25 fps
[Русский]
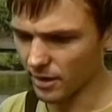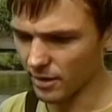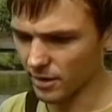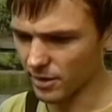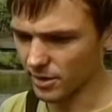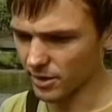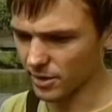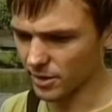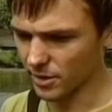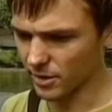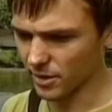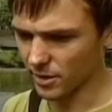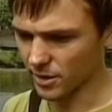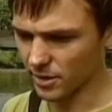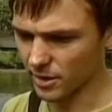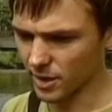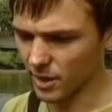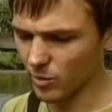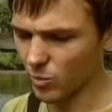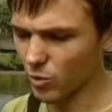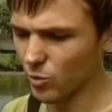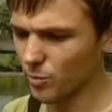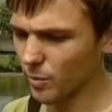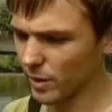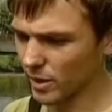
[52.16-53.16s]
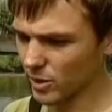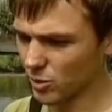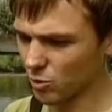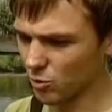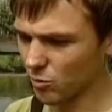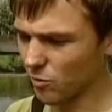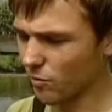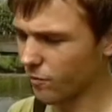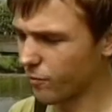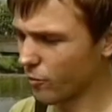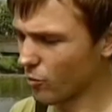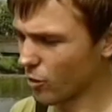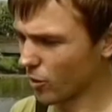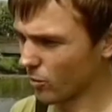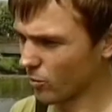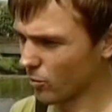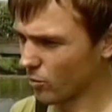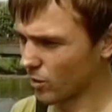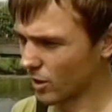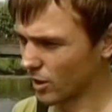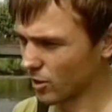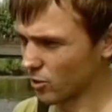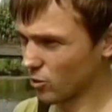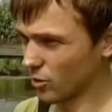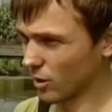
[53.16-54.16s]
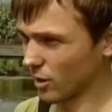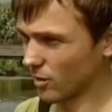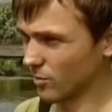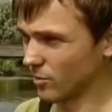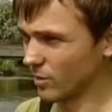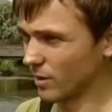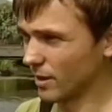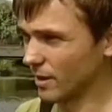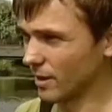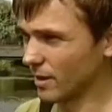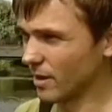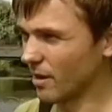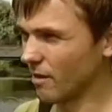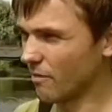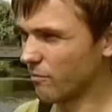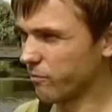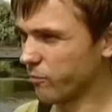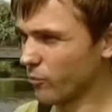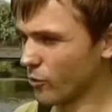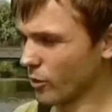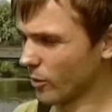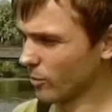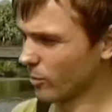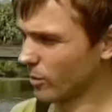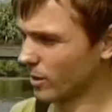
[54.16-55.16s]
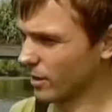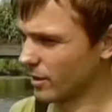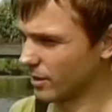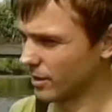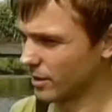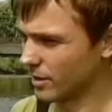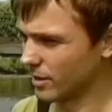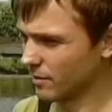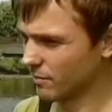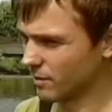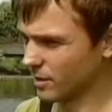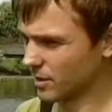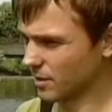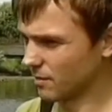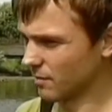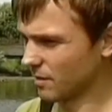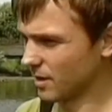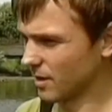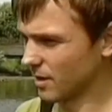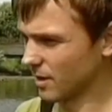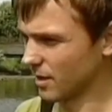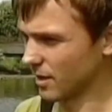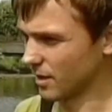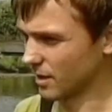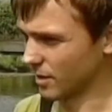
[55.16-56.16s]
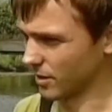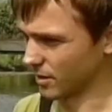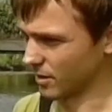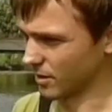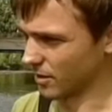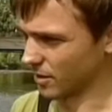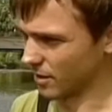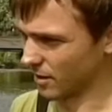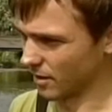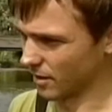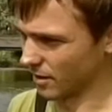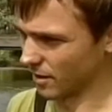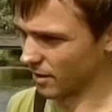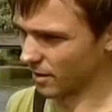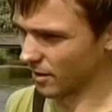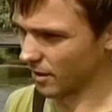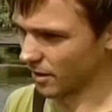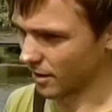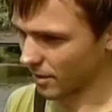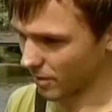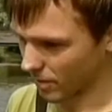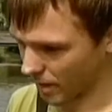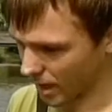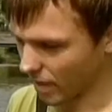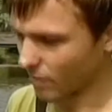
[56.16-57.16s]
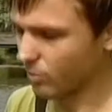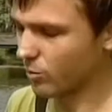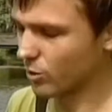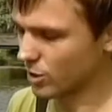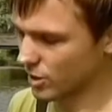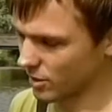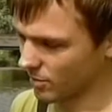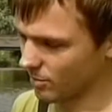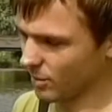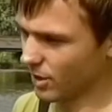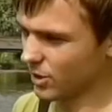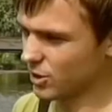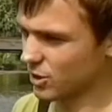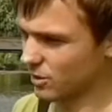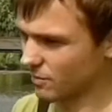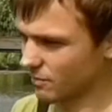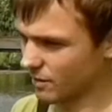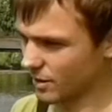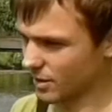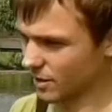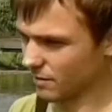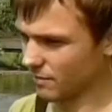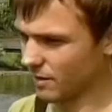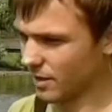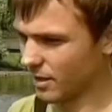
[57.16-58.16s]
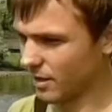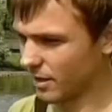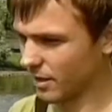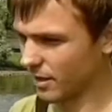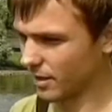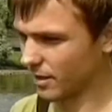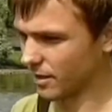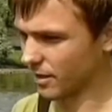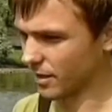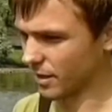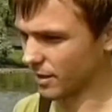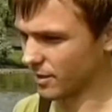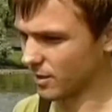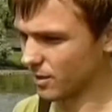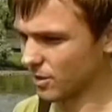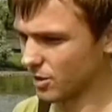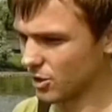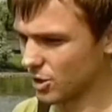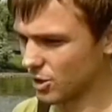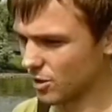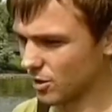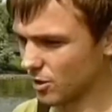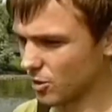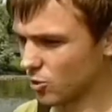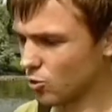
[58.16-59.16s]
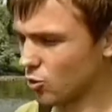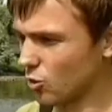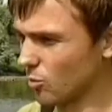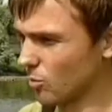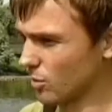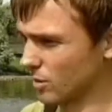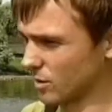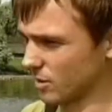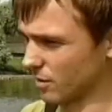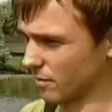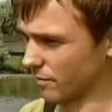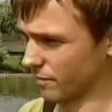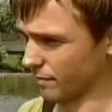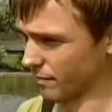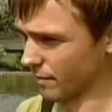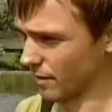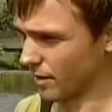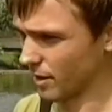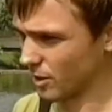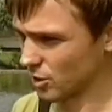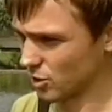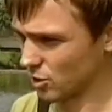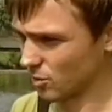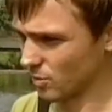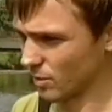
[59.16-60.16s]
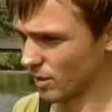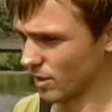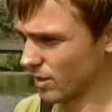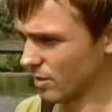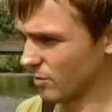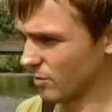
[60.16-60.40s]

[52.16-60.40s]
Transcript: самую простую форму, которая бы как форма не вызывала как можно меньше вызывало различных домыслов. Форма